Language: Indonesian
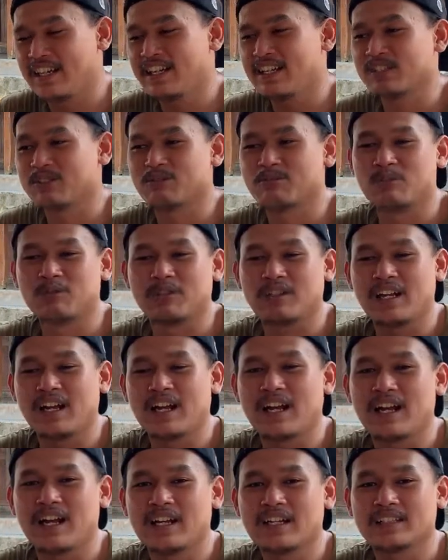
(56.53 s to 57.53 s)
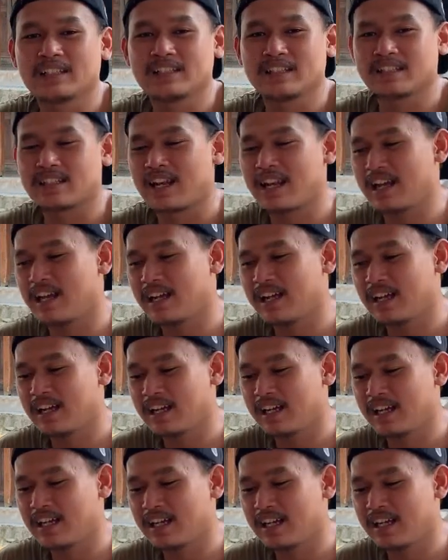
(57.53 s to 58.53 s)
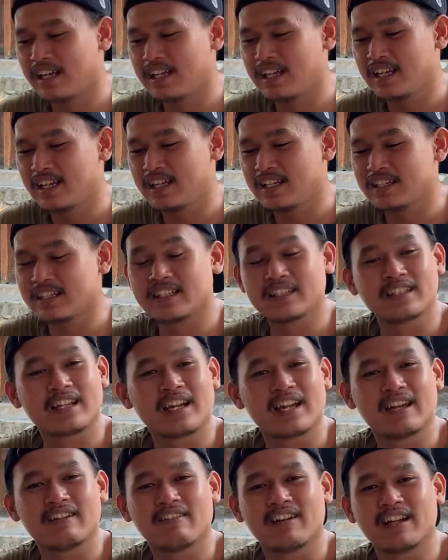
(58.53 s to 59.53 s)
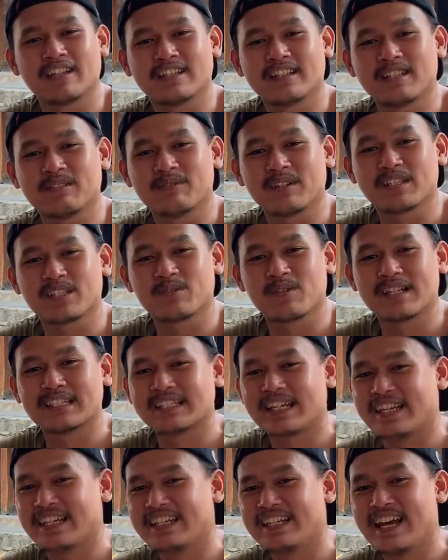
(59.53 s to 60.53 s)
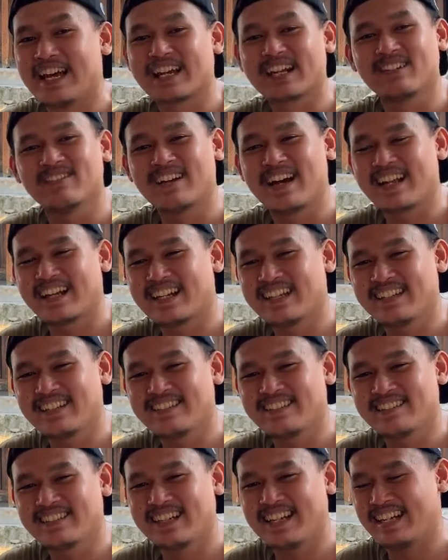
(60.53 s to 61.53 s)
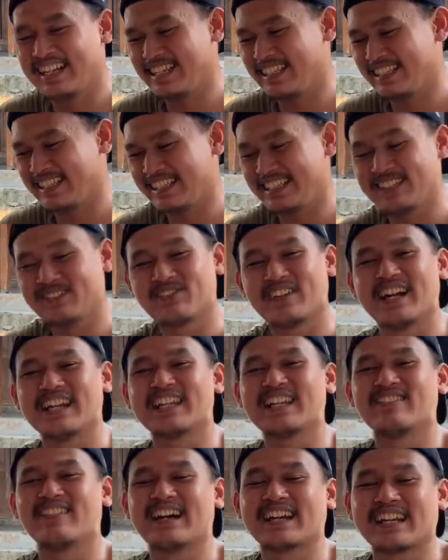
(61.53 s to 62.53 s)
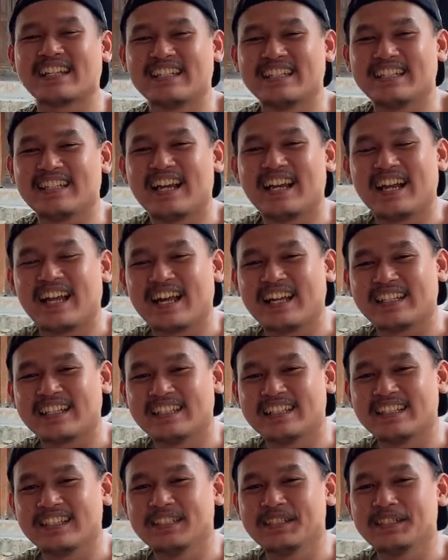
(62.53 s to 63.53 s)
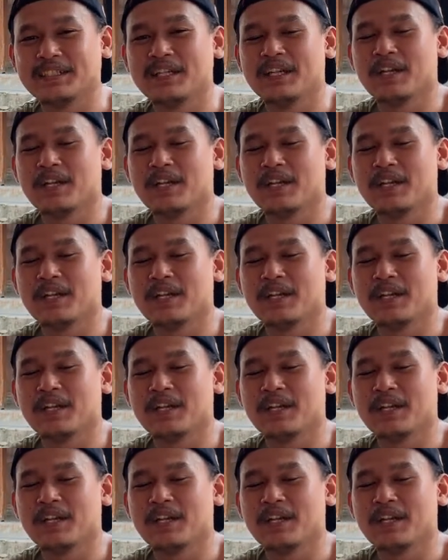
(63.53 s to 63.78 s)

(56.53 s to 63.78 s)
Semoga setelah kita lewati masa-masa indah kemarin kedepannya makin indah lagi